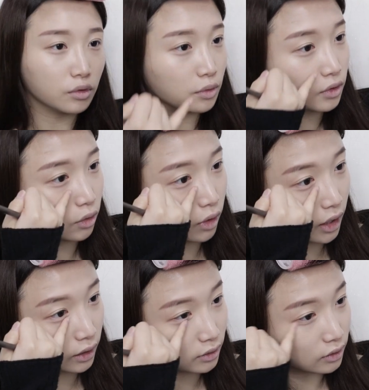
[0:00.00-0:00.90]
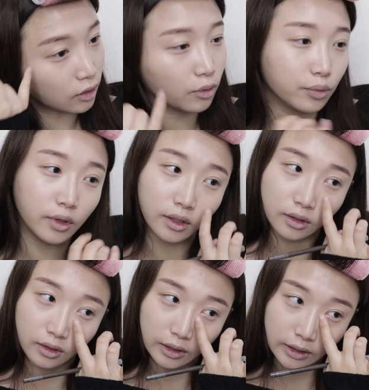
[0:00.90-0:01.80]
요즘은 저와 같은
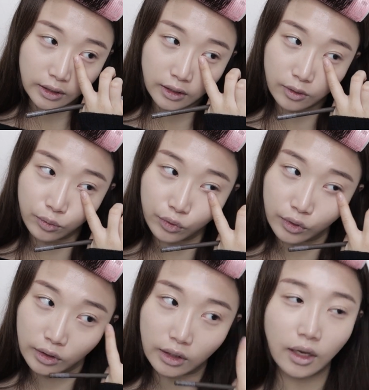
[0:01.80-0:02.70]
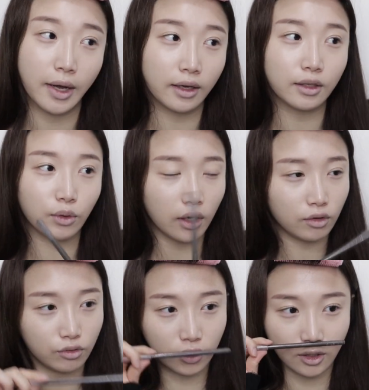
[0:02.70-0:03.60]
컴플렉스를 느끼시는 분들이 많기도
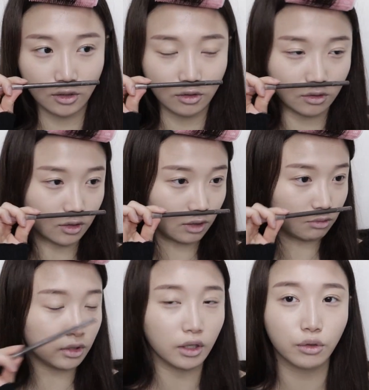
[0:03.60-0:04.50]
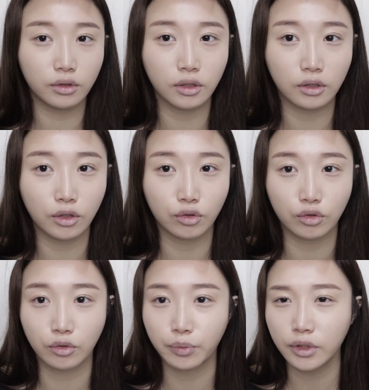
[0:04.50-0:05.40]
하고 해서 아무튼 애교살
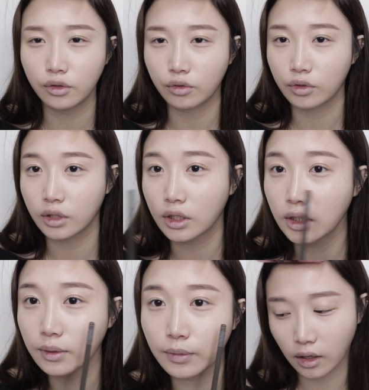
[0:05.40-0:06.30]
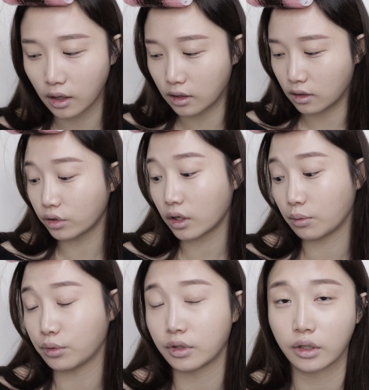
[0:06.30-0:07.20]
그려주는 건 필수. 지금 되게 어색해
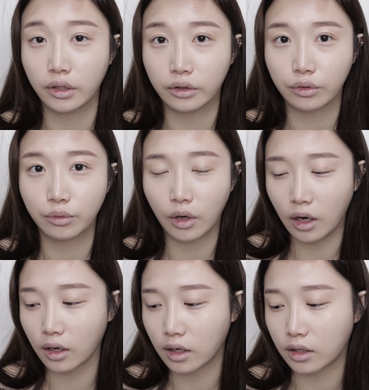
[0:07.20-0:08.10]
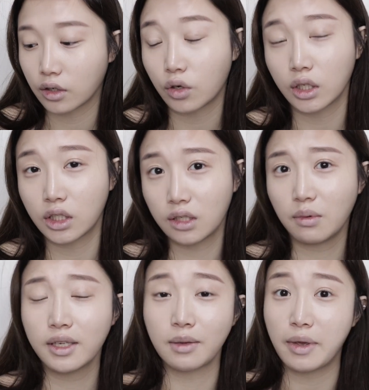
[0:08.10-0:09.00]
보이잖아요. 너무 과하게 그린 것
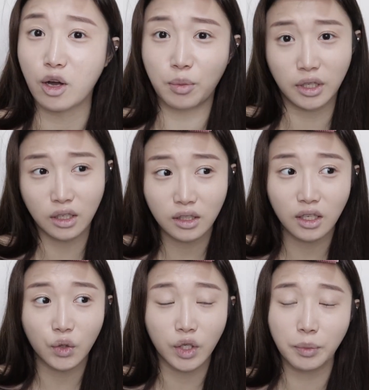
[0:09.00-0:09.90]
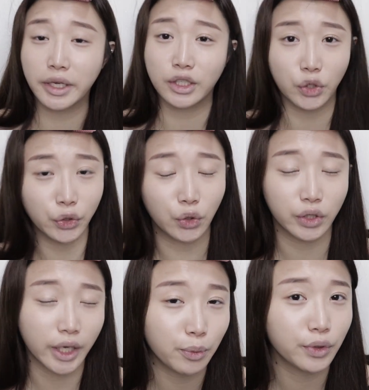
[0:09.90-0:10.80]
같지만 이제 메이크업이 다 끝나고 나면 이게 전혀
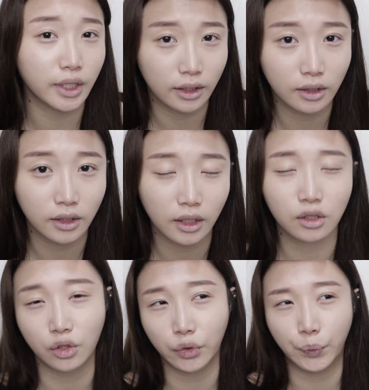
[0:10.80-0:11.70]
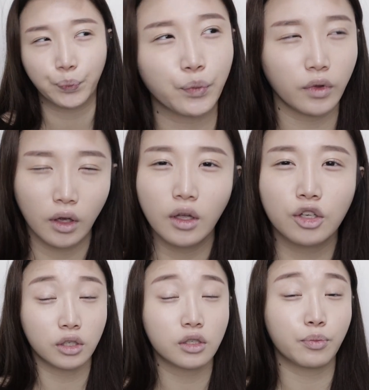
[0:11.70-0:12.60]
어색해 보이지 않는다. So
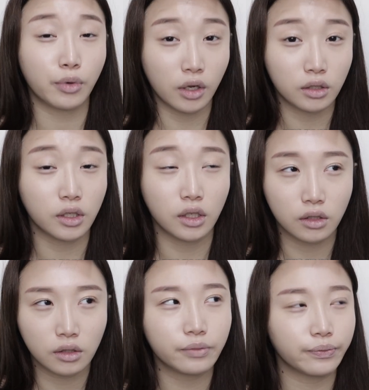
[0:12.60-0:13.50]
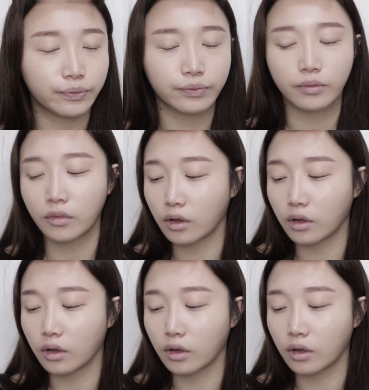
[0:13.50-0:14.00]
Trust the process. 음.